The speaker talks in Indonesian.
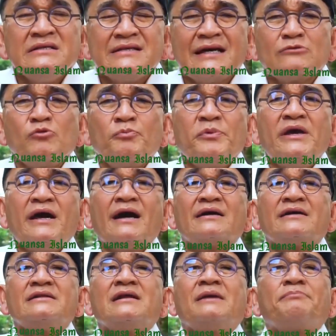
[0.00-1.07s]
Kenapa
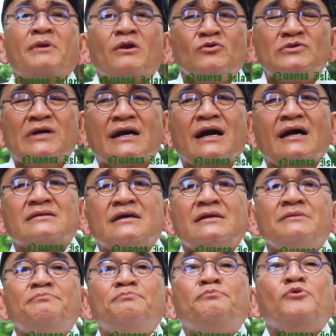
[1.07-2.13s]
tiba-tiba ayat ini yang
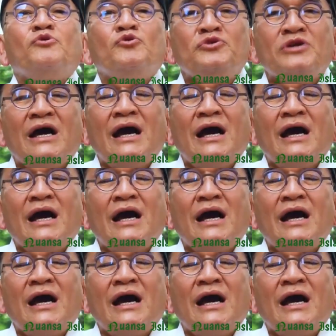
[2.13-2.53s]
Ustadz pilih?